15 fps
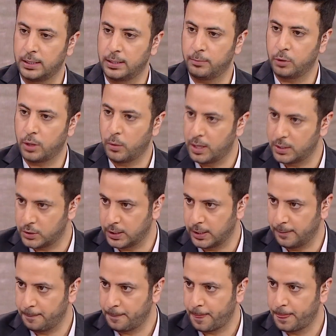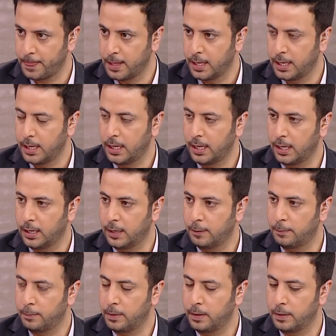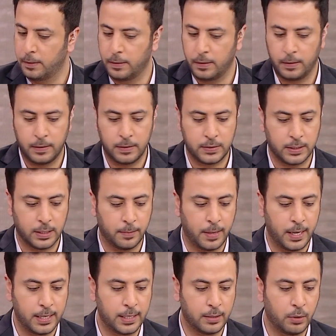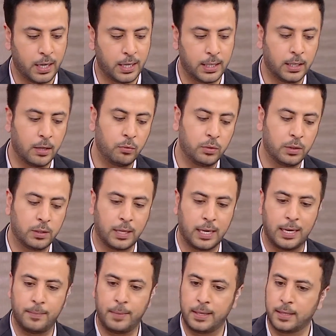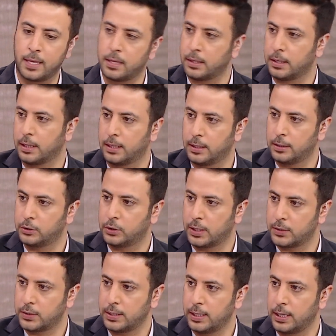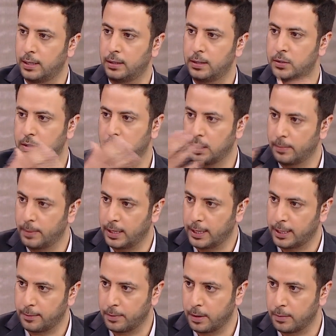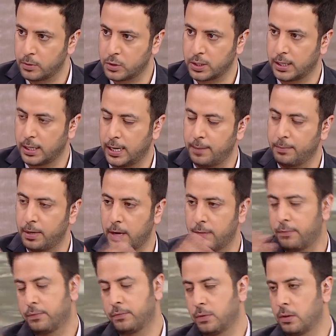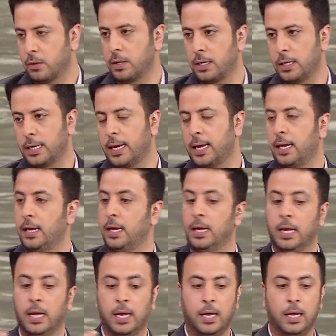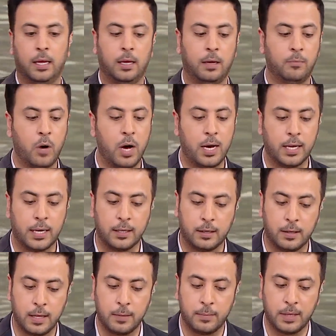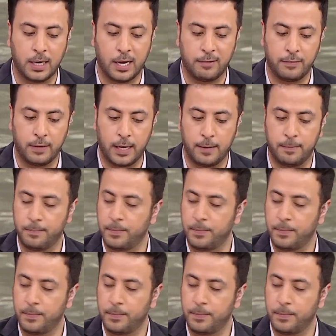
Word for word: انت متواجده آه، سينمائيا ولكن لو نتكلم عن نظرتك الشخصيه للسينما العربيه بشكل عام كيف تنظرين لها آه، مؤخرا كثير من الافلام